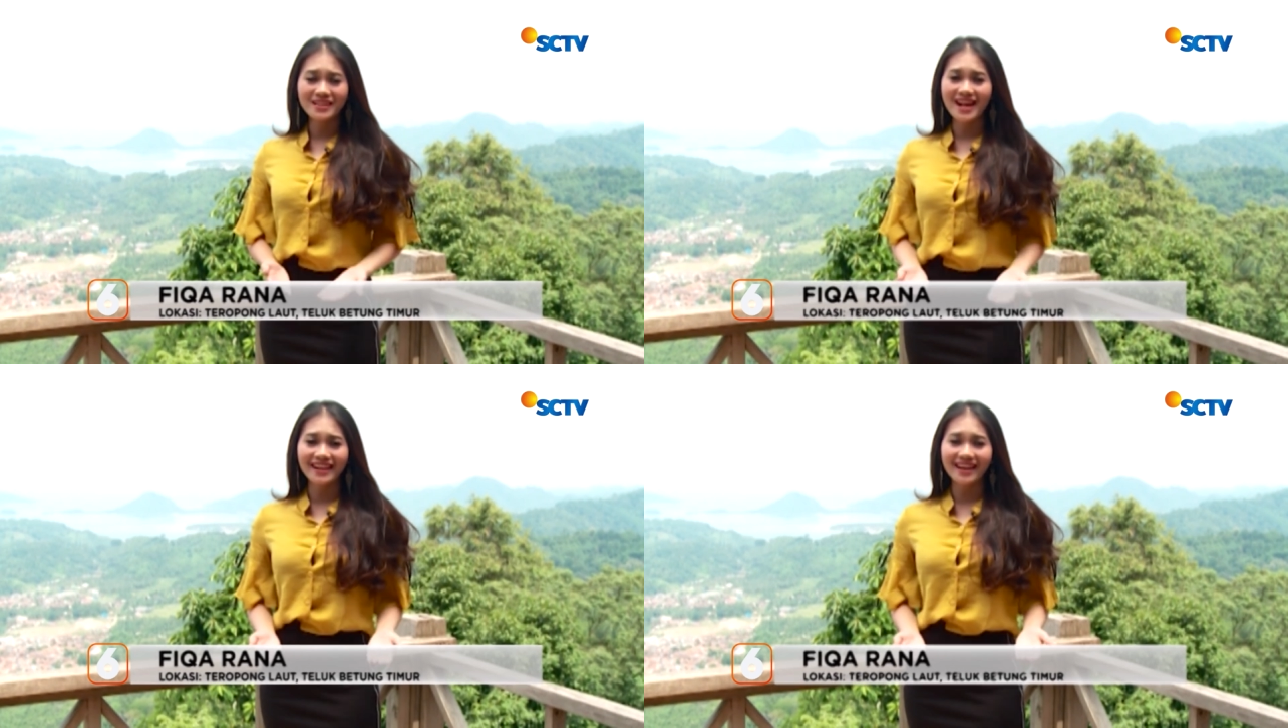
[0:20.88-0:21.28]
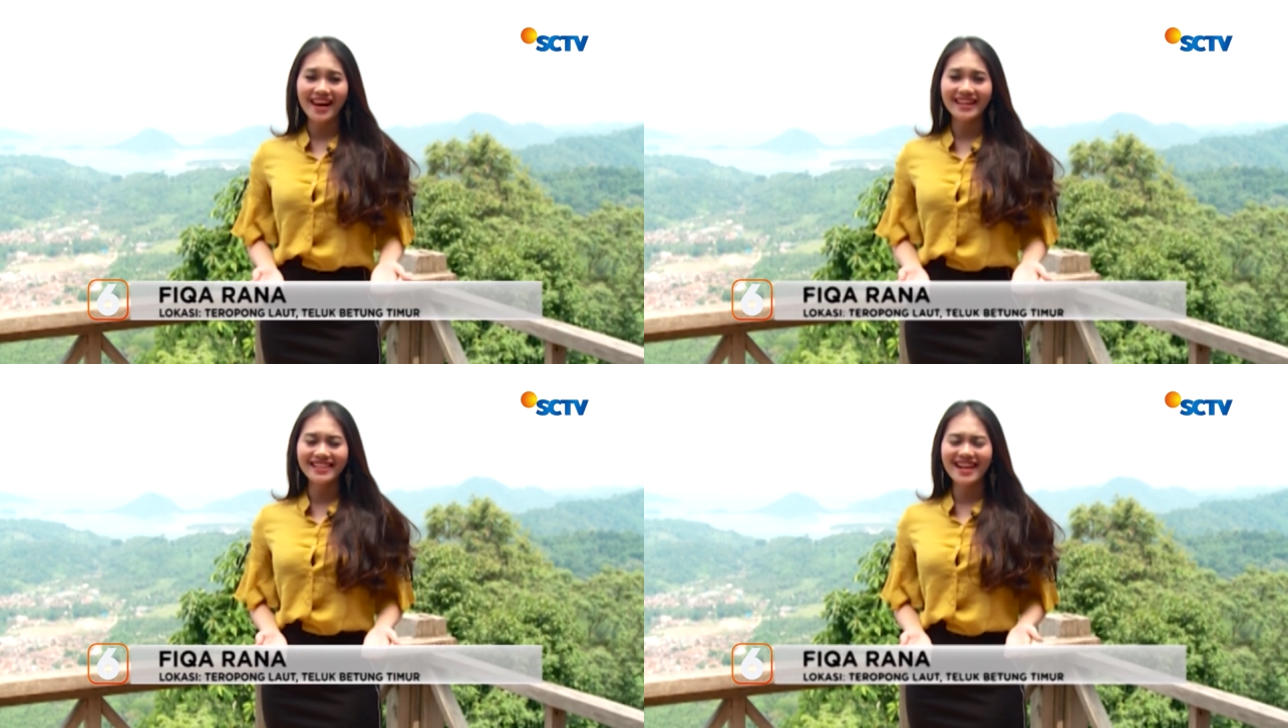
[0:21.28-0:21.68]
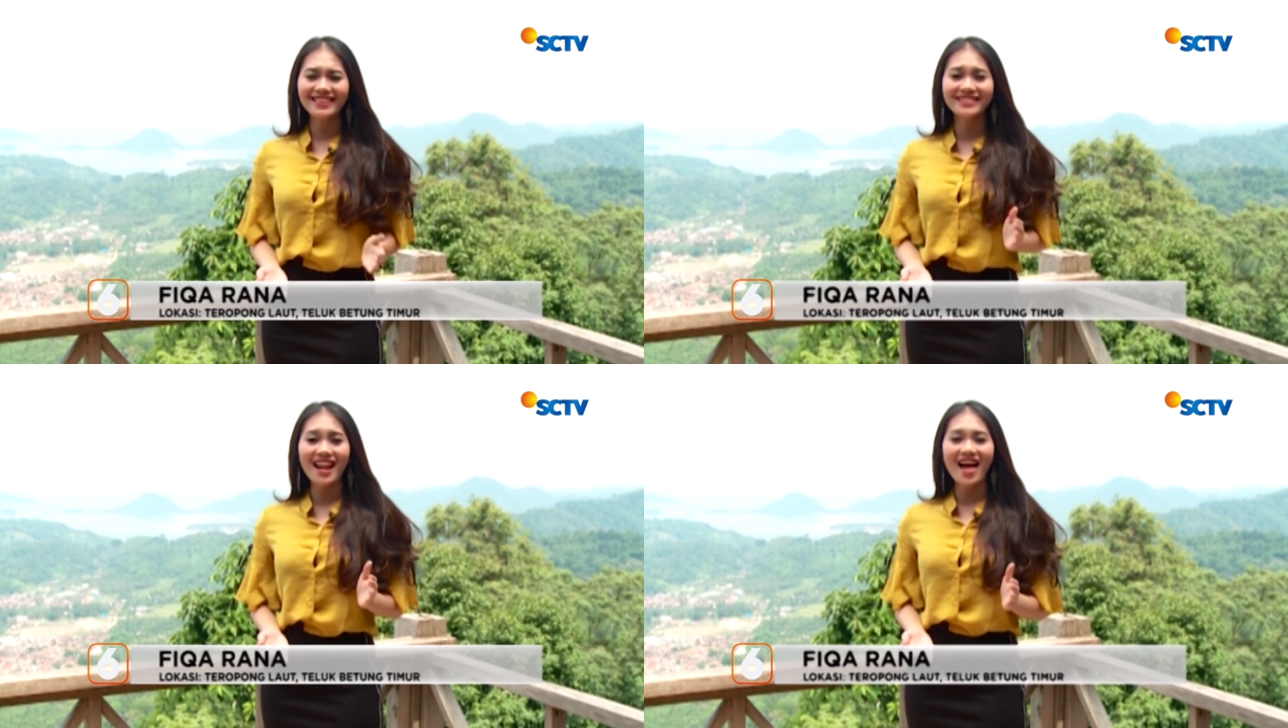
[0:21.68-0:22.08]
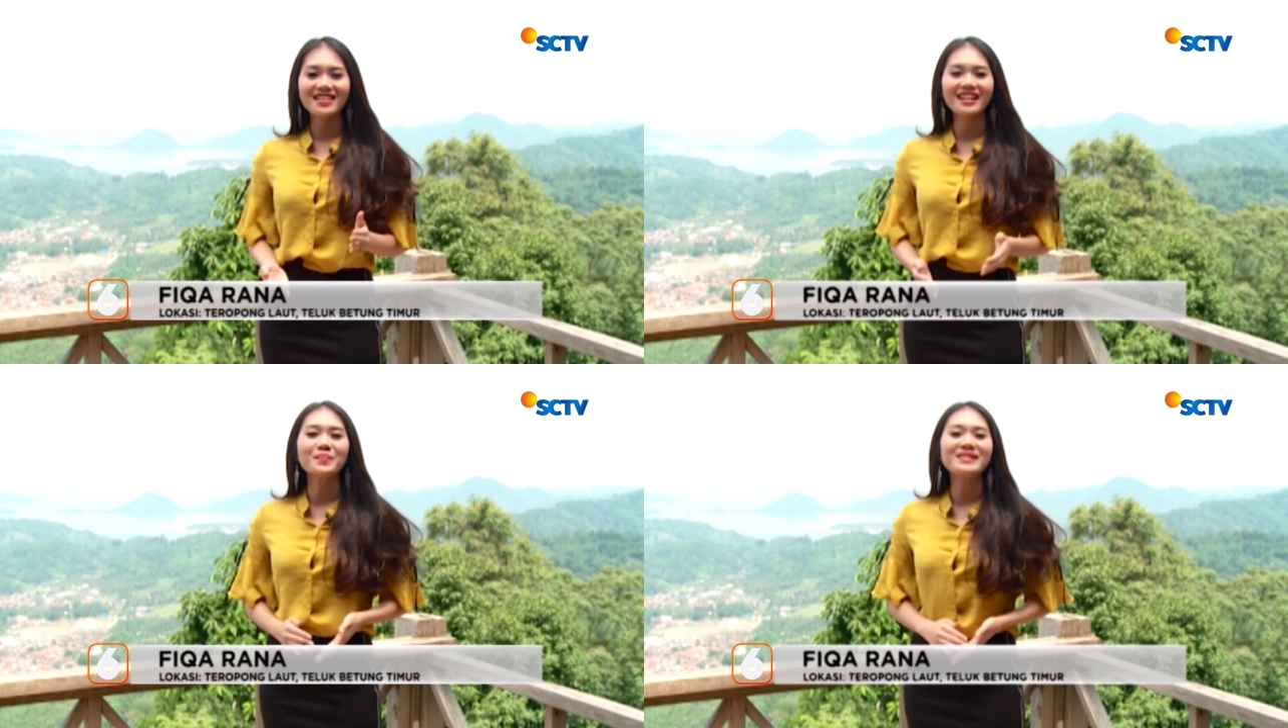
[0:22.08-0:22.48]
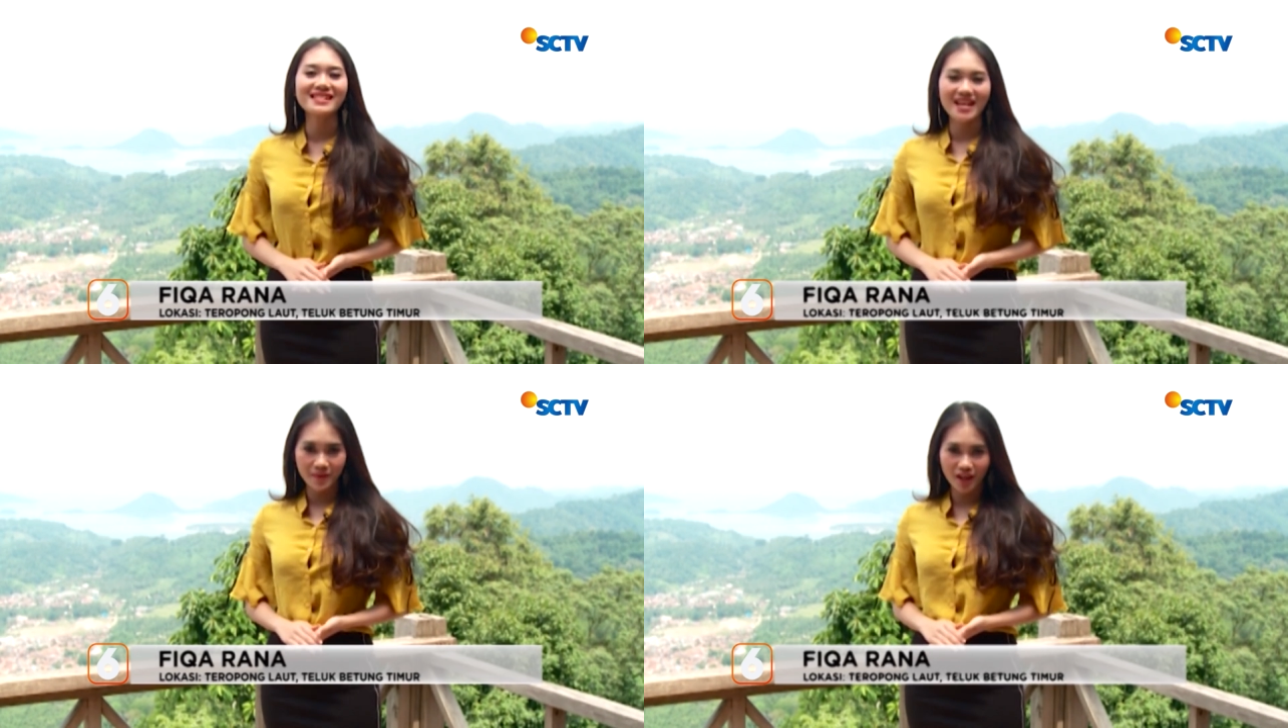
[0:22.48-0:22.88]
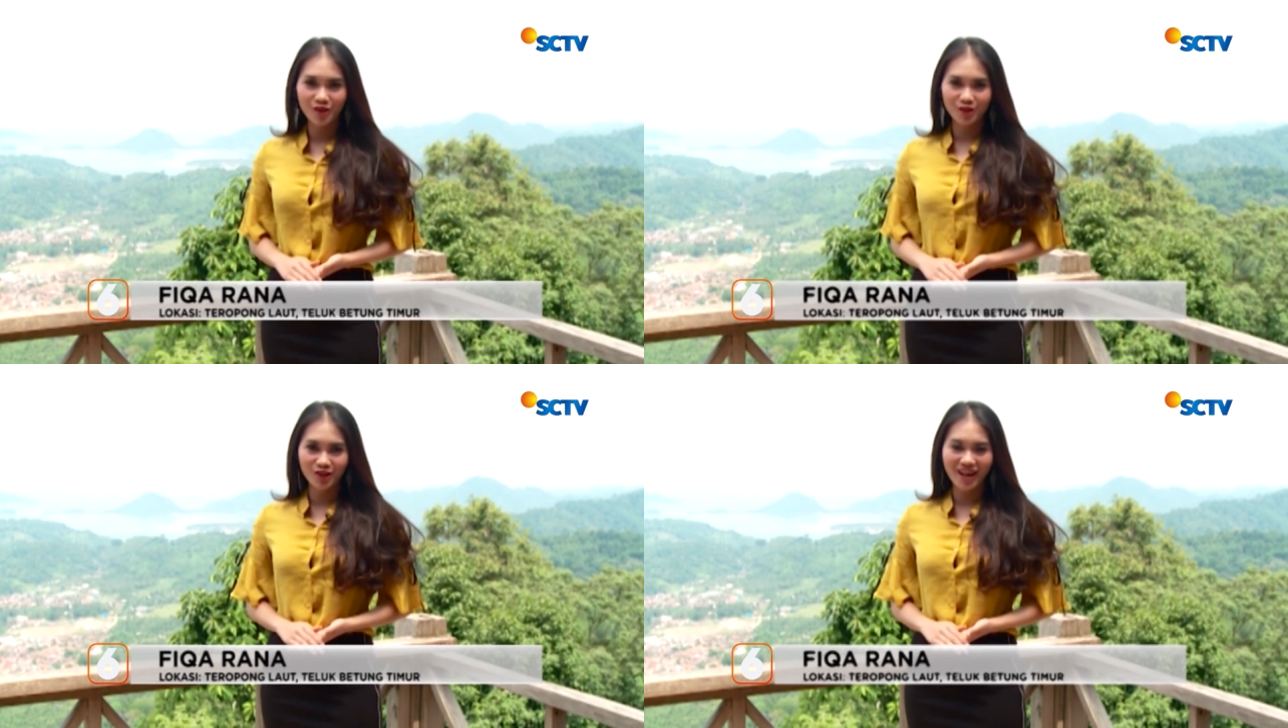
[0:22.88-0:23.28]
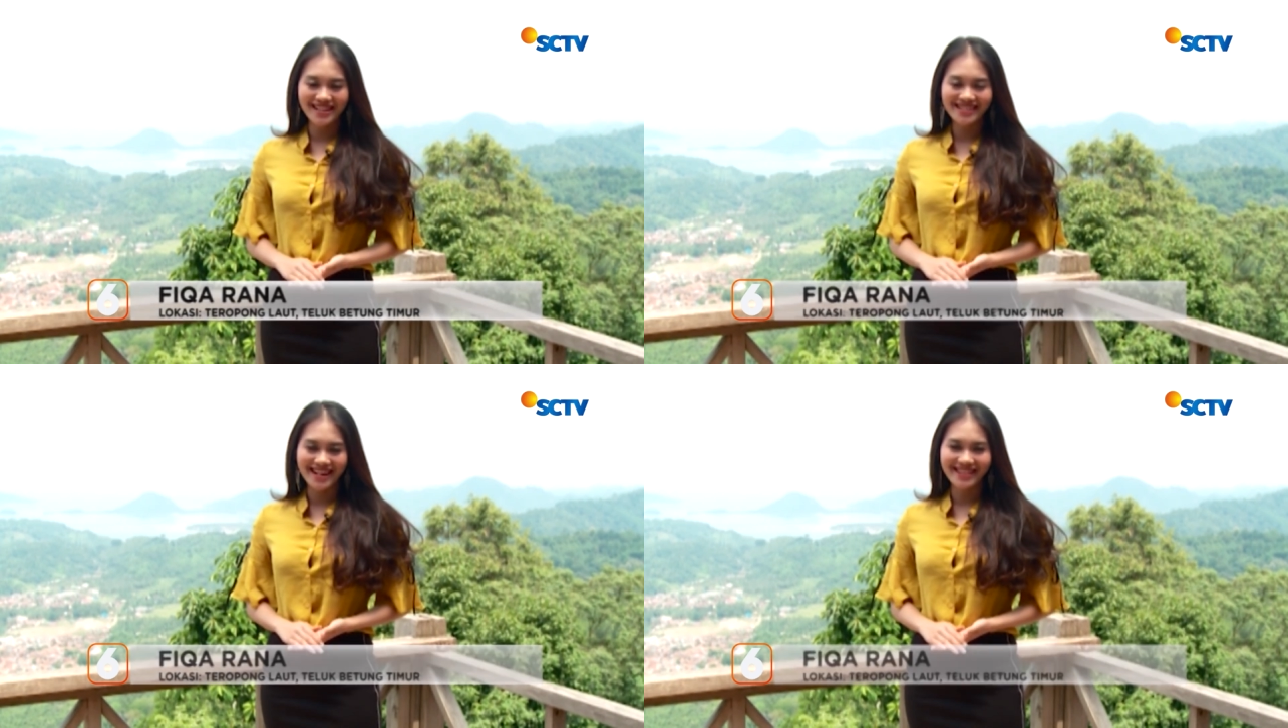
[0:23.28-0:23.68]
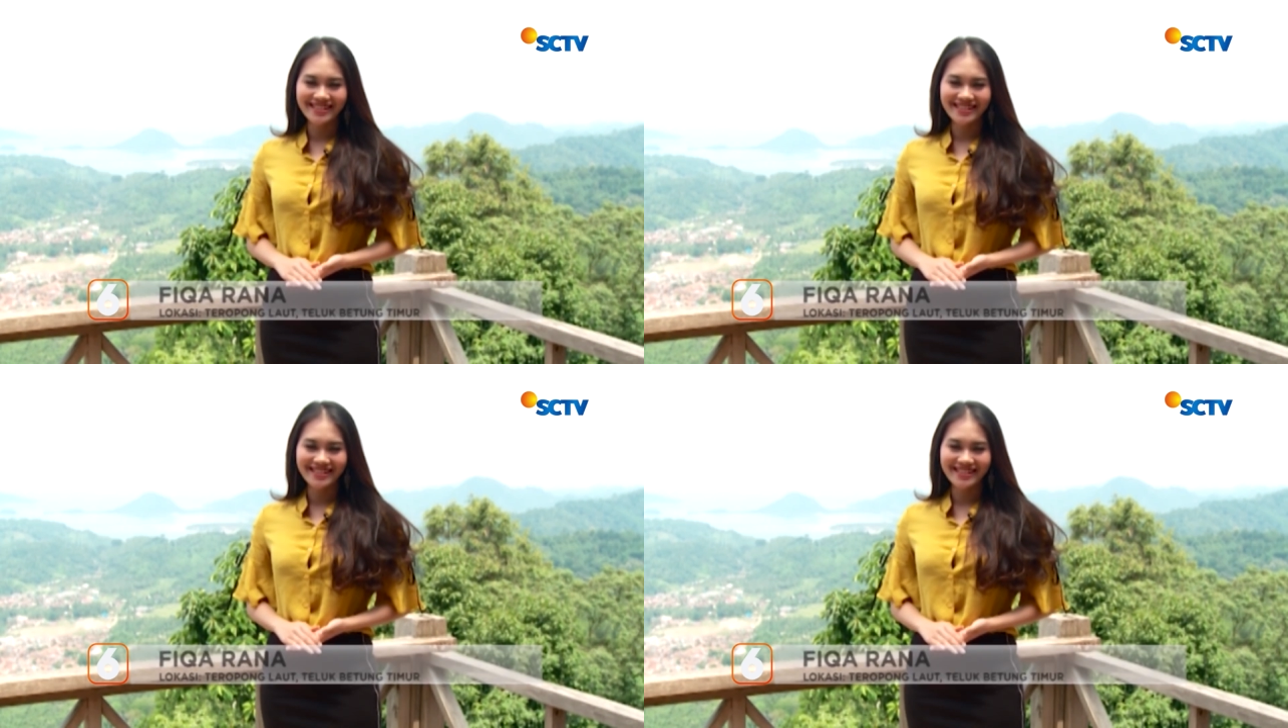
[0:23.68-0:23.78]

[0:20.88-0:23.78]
menarik lainnya telah kami siapkan untuk Anda.